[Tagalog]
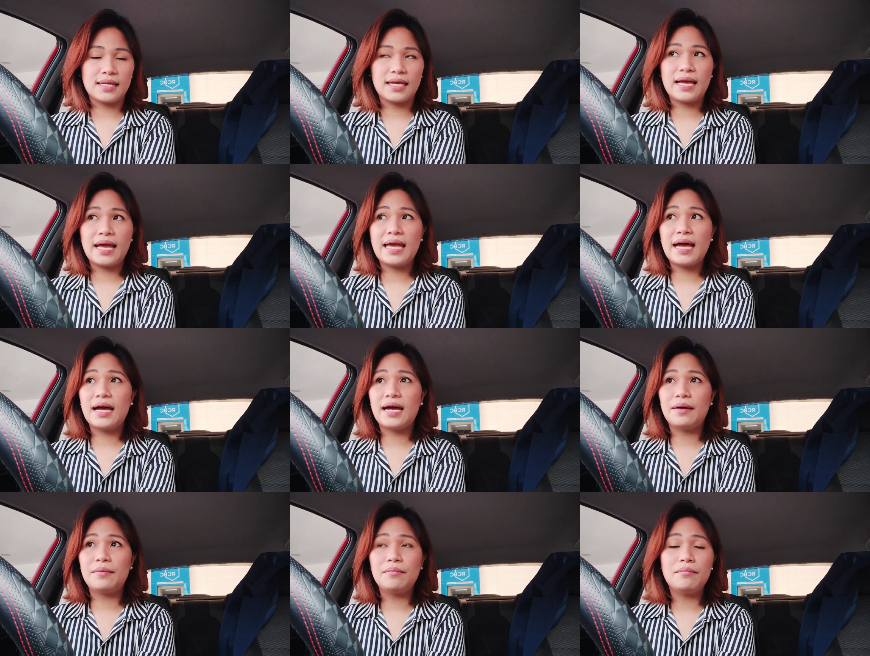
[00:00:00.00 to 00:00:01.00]
Kaya,
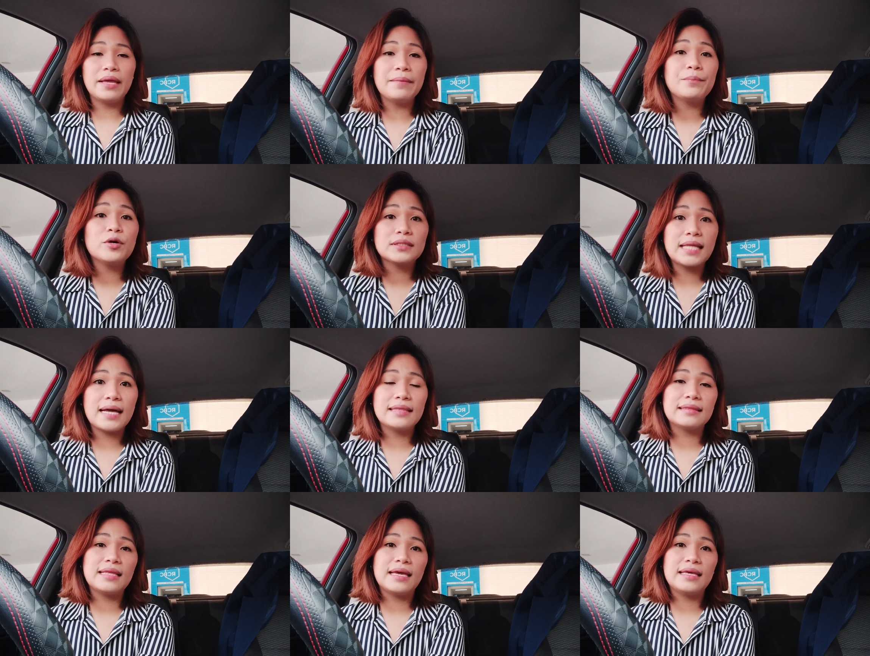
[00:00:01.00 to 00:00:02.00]

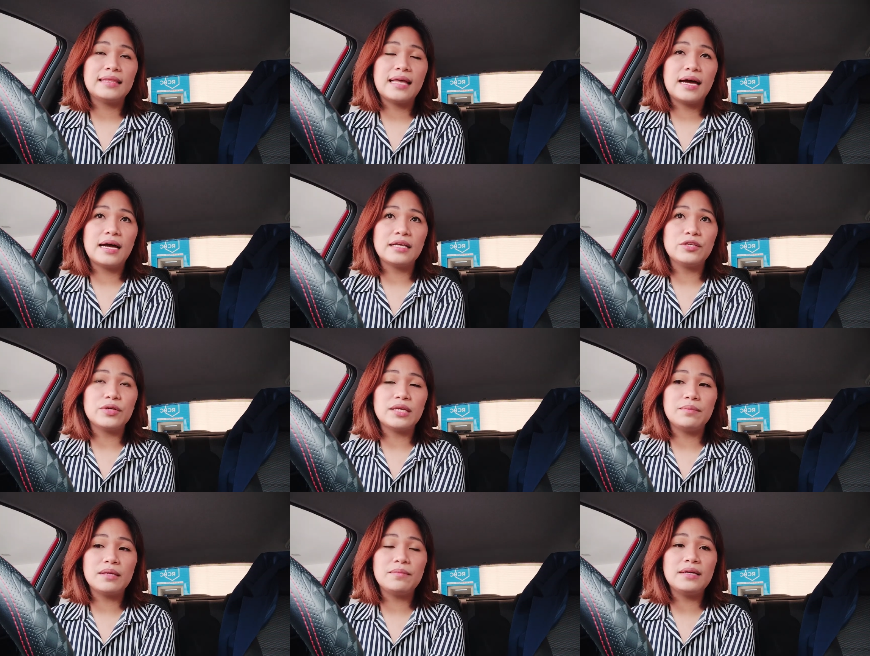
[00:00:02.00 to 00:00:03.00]
importante na yung
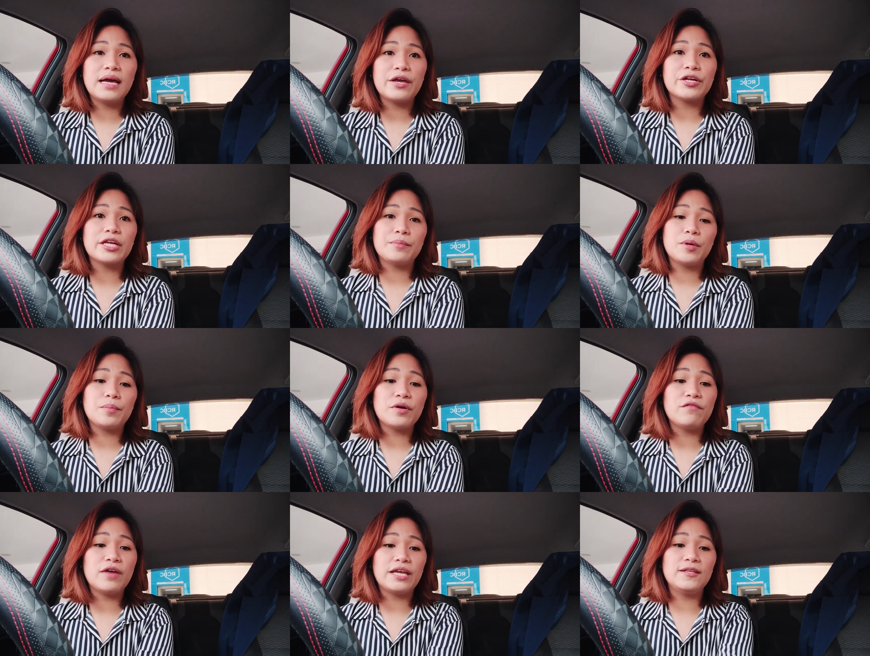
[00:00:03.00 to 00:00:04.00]
ibibigay or
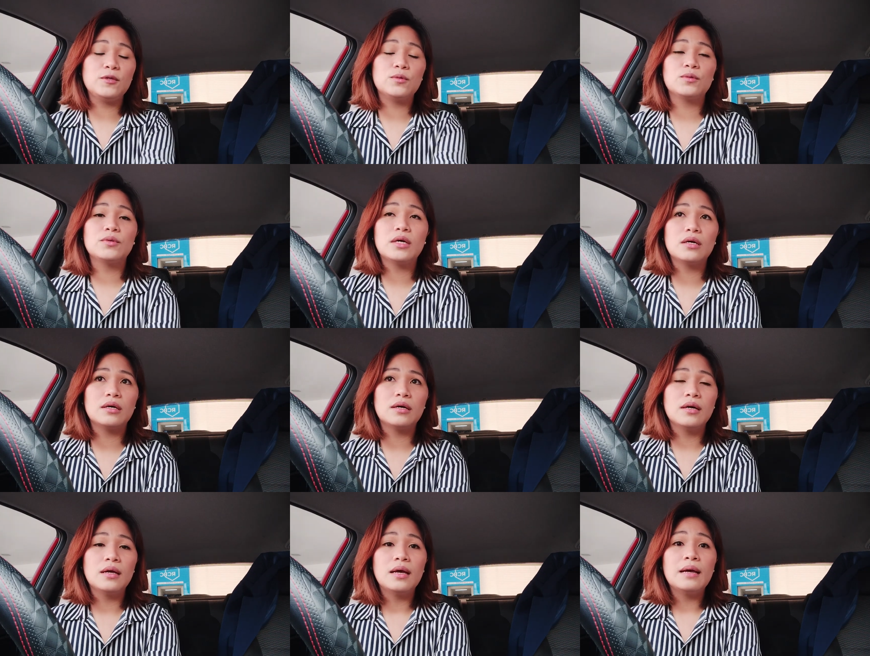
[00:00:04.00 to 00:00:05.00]
ipoprovide yung uh,
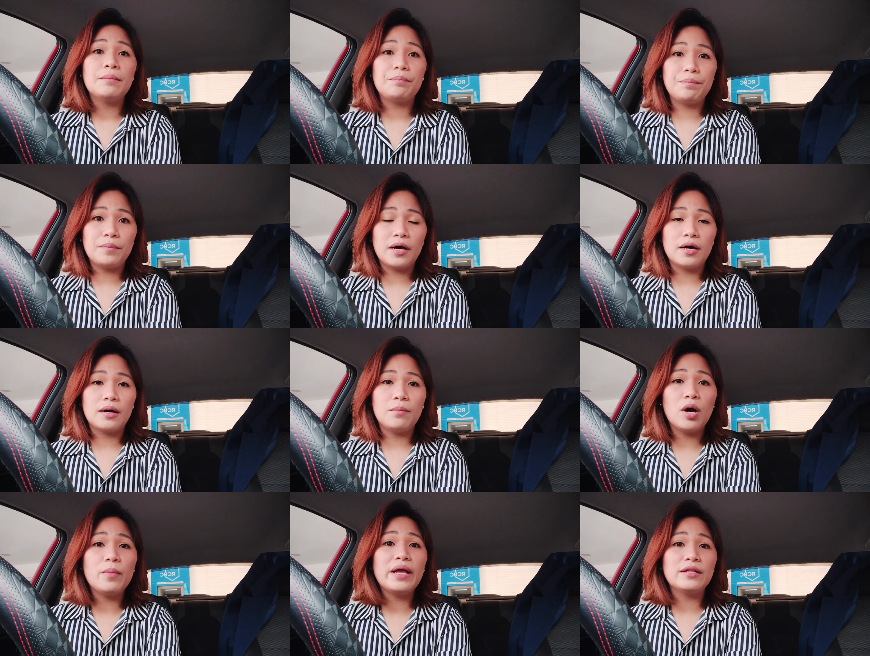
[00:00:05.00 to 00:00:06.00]
uh,
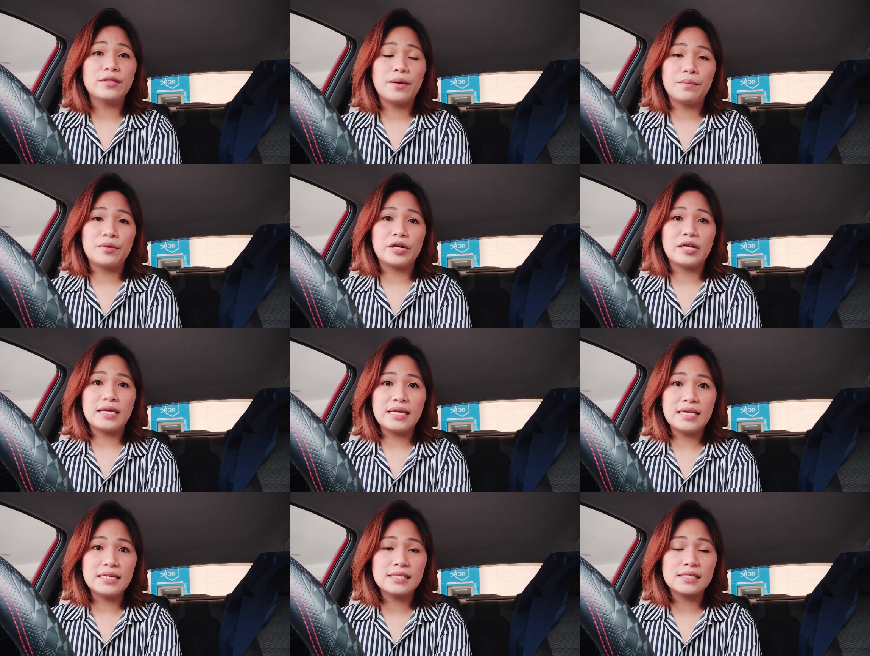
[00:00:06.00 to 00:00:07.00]
mobile number
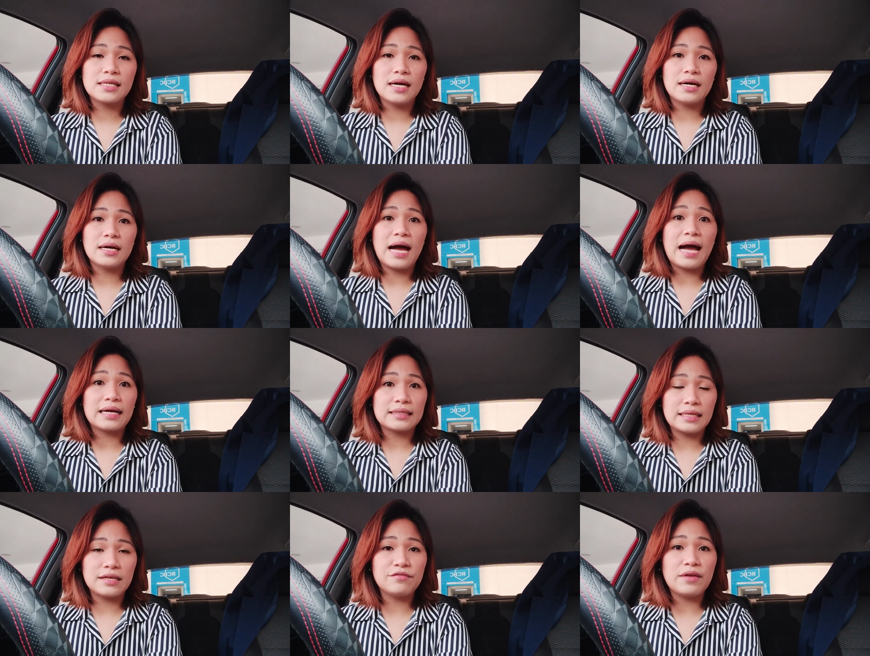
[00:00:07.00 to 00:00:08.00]
is uh,
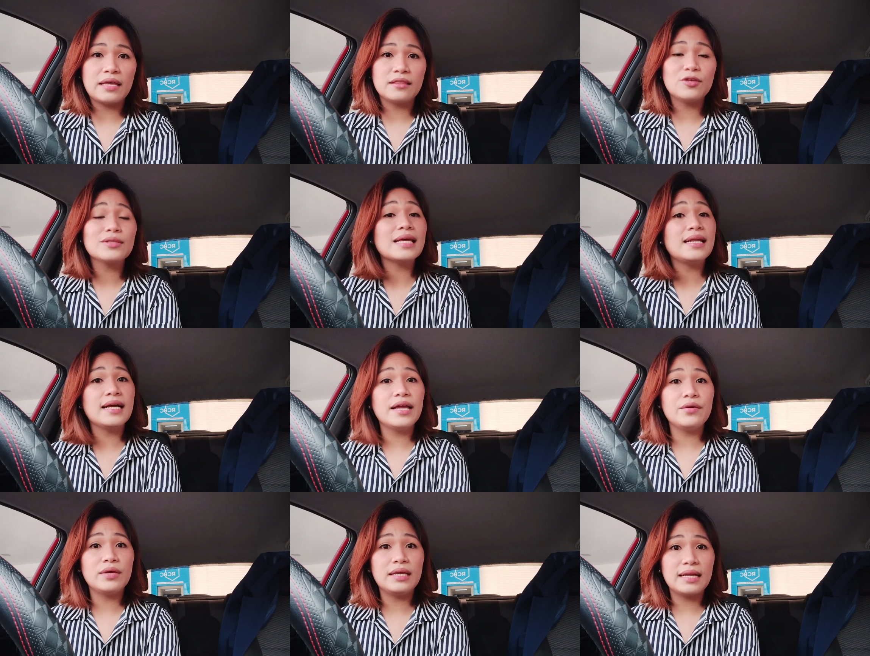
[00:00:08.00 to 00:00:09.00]
active and yun talaga
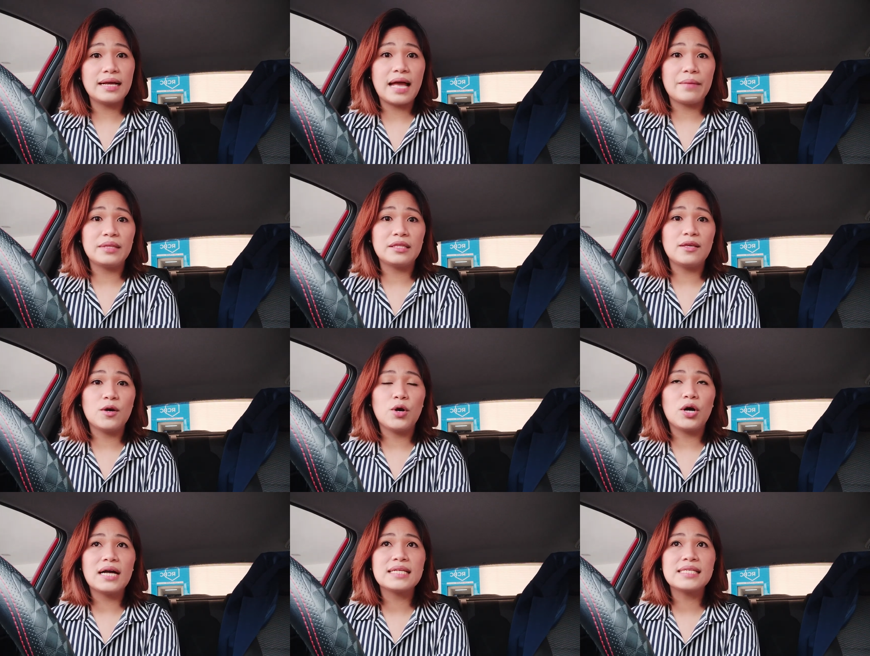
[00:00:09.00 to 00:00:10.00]
yung ginagamit nyo.
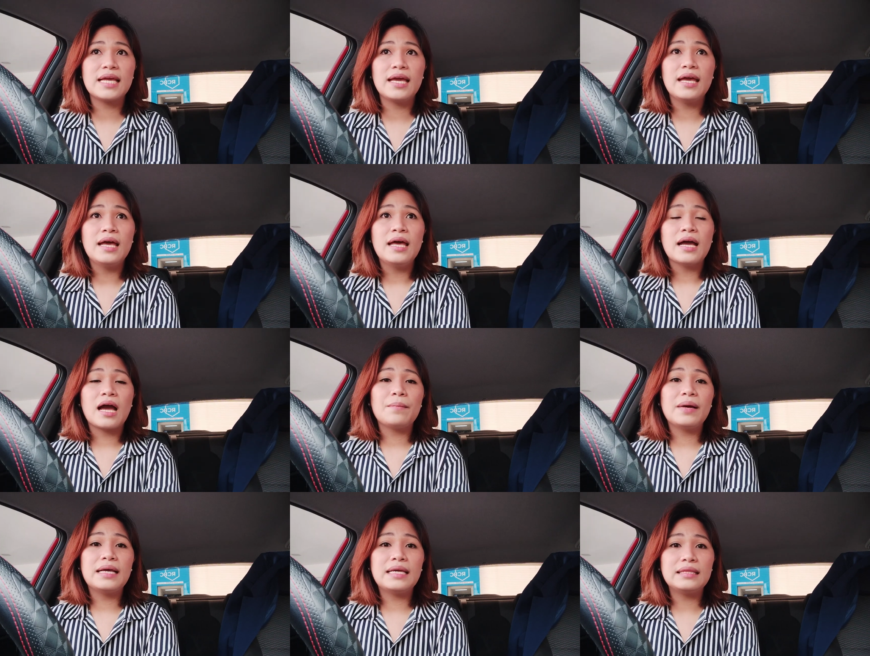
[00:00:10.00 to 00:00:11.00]
Kasi
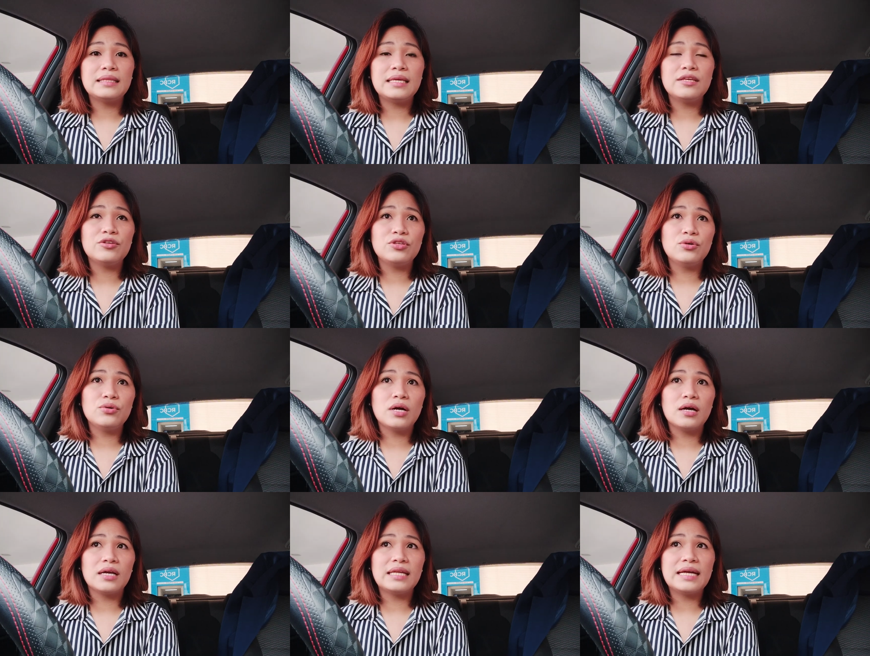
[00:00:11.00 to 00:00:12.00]
kapag hindi yun yung
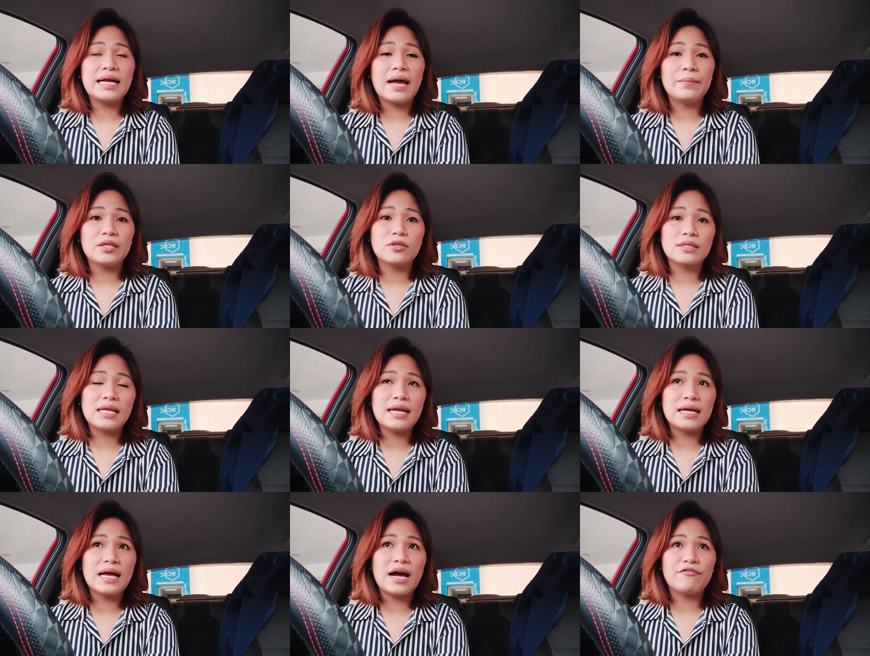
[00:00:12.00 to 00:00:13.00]
uh, ginagamit nyo
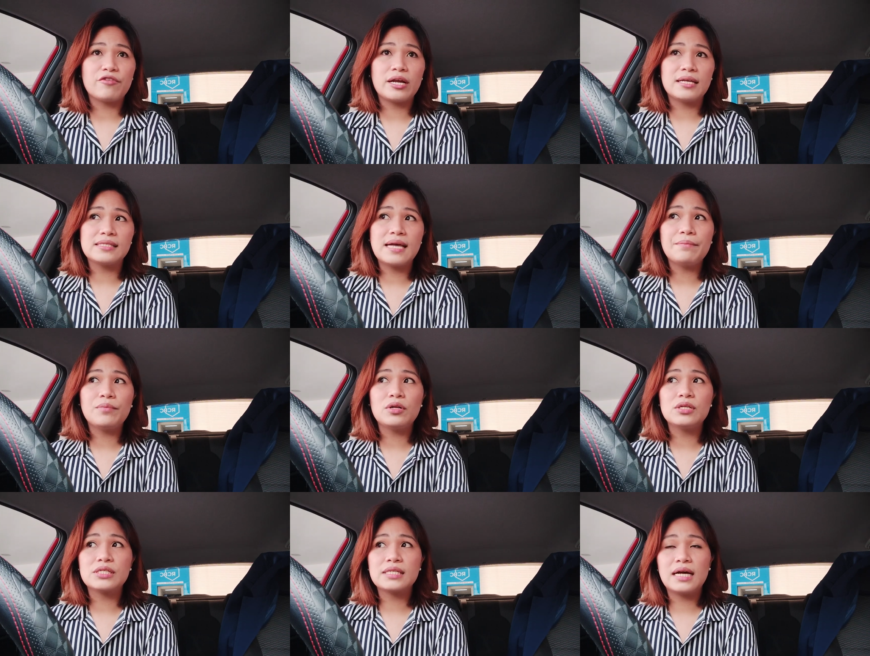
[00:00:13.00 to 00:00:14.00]
talaga, for example
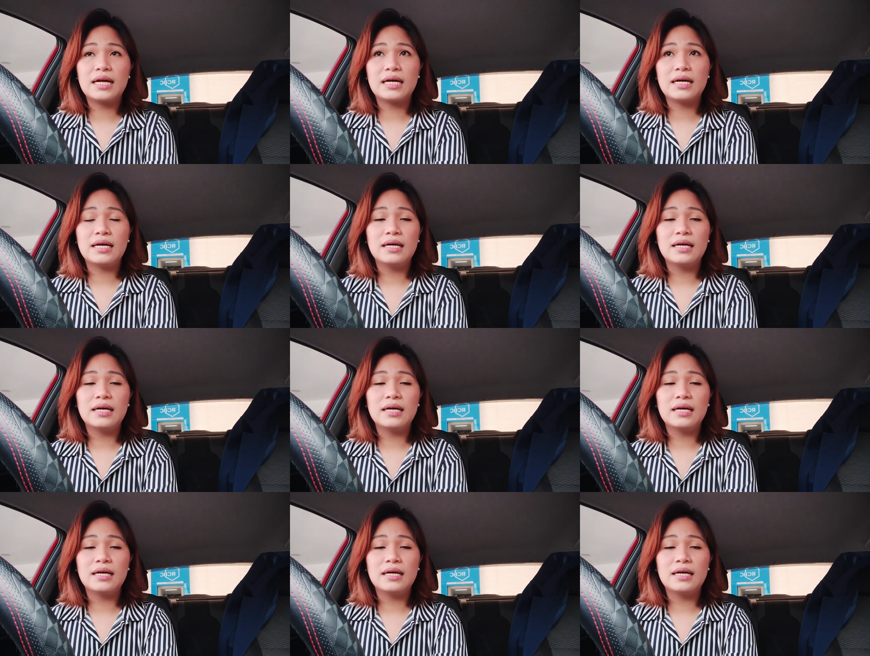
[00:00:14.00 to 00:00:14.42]
sa